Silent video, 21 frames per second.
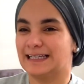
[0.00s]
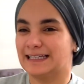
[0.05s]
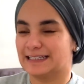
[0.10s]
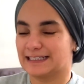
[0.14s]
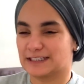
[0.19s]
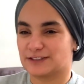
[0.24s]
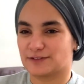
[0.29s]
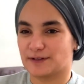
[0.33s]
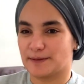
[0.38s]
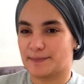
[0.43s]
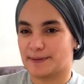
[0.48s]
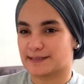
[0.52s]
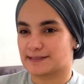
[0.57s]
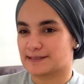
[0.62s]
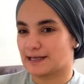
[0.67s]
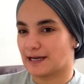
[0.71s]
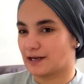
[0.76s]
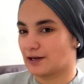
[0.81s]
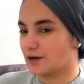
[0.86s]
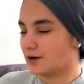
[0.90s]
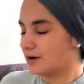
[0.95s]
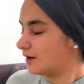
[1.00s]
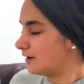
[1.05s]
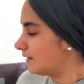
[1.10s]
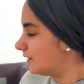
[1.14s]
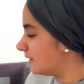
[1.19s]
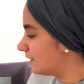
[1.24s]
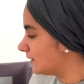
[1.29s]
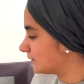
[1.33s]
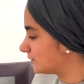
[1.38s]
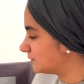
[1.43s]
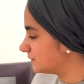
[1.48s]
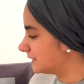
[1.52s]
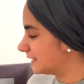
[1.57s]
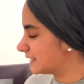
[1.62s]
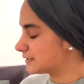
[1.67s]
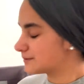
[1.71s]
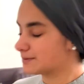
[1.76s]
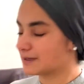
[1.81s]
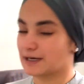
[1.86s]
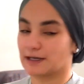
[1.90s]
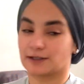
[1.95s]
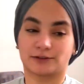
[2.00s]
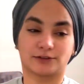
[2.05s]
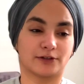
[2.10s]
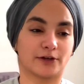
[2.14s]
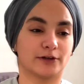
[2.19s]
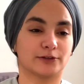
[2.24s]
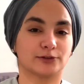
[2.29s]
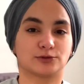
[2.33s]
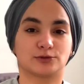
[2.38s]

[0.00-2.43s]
et je vais passer un grand coup d'aspirateur